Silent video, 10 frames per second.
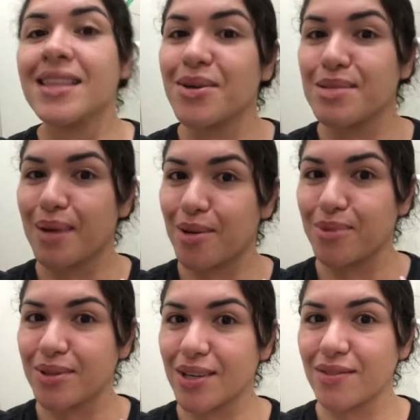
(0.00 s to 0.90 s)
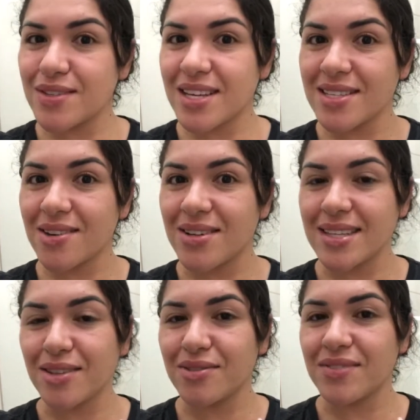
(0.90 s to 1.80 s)
Então espero muito que vocês
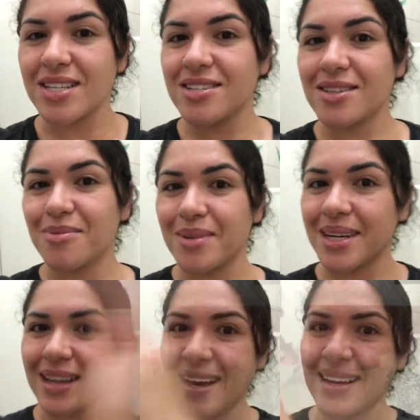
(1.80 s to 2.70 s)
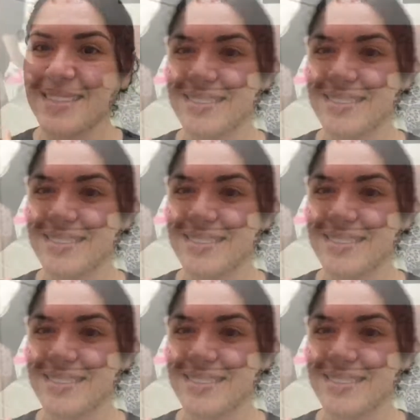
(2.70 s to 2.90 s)
gostem do vídeo, então bora lá.